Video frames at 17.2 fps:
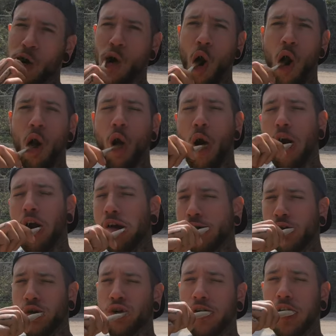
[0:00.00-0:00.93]
Leute,
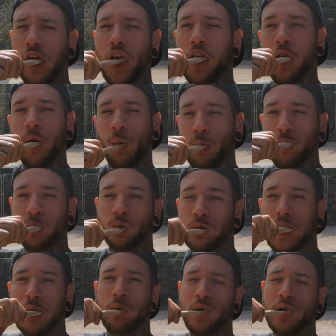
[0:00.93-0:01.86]
grüße euch.
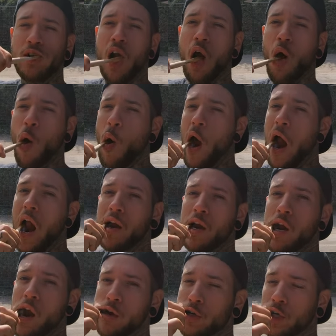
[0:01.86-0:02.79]
Ich bin Taco,
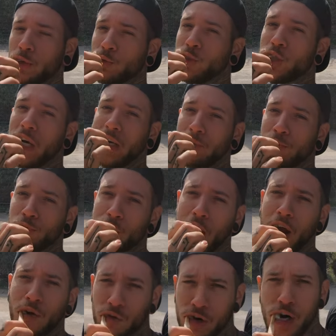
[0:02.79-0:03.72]
herzlich willkommen zu einem
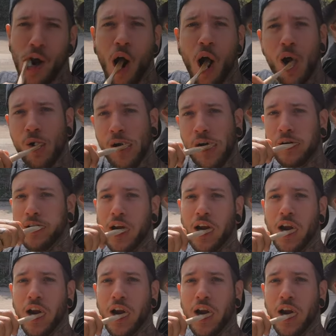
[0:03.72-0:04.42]
neuen Video auf meinem